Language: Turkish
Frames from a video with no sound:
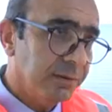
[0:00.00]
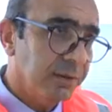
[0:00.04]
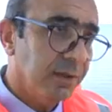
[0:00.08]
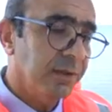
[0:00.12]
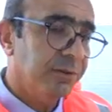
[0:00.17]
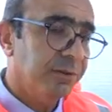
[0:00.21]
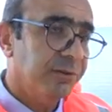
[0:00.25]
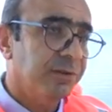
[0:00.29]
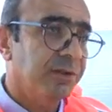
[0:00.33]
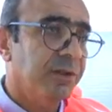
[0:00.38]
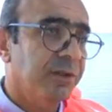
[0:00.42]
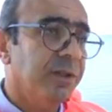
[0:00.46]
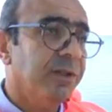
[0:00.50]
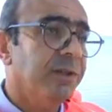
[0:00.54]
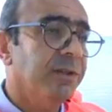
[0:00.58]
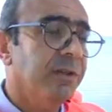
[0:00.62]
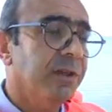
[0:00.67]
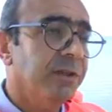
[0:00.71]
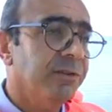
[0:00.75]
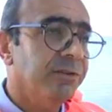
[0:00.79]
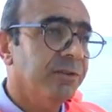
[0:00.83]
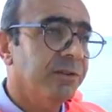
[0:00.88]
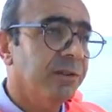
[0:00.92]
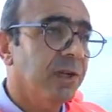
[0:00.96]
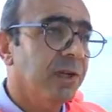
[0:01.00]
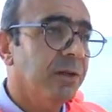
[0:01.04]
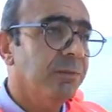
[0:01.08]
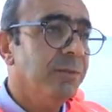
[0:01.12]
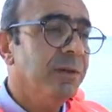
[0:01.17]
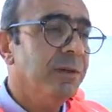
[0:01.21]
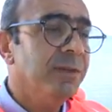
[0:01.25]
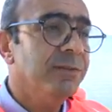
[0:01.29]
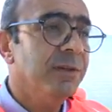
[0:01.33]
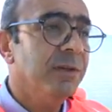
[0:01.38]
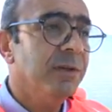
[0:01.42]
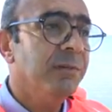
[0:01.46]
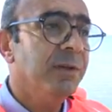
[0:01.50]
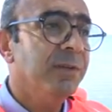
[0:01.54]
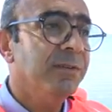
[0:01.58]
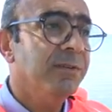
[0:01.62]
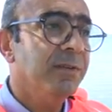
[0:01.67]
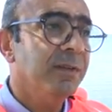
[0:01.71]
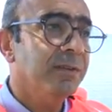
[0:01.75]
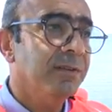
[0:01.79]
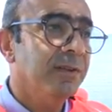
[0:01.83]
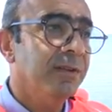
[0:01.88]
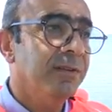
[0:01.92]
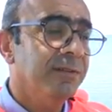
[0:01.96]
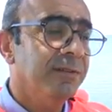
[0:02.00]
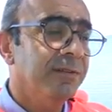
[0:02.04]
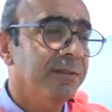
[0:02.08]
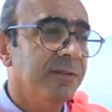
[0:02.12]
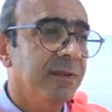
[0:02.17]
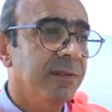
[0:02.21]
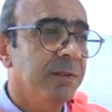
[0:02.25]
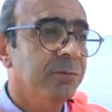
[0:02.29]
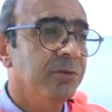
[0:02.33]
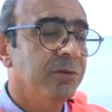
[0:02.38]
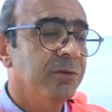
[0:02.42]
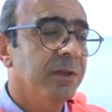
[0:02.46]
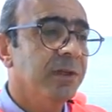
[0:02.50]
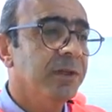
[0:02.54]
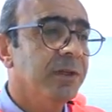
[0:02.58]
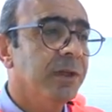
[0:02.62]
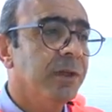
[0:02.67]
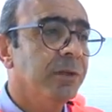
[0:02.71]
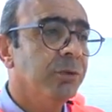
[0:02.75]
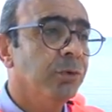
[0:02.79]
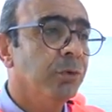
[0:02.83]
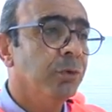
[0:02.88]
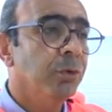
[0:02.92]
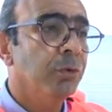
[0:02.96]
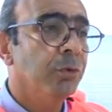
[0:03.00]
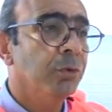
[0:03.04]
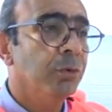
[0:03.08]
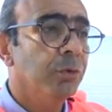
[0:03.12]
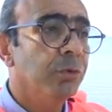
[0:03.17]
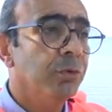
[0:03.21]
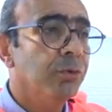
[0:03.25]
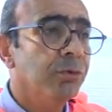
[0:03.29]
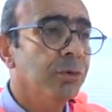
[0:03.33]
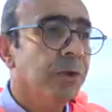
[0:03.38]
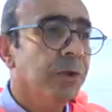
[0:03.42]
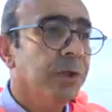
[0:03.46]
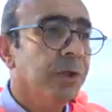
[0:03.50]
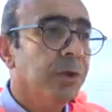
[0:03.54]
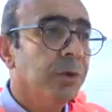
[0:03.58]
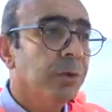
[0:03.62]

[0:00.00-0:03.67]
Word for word: açıklanır açıklanmaz hemen zaten sistem üzerinden görüyoruz.